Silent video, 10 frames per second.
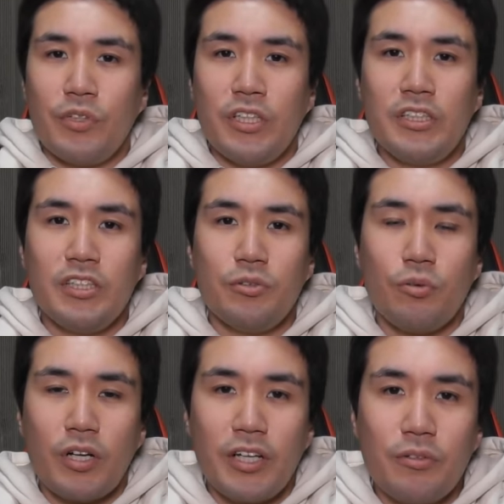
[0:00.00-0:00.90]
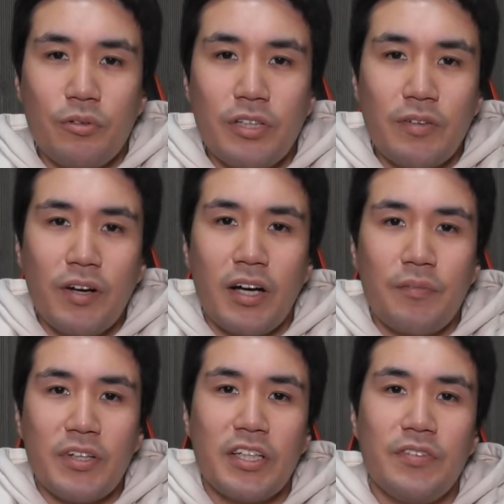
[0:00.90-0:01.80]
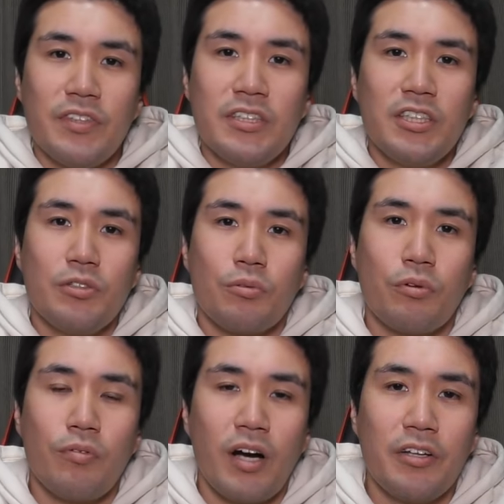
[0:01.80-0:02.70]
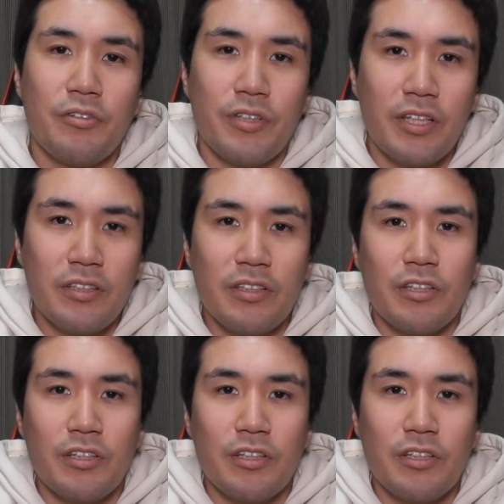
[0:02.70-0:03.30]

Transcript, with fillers: 一農家にとってはやっぱり厳しいところはあるよねっ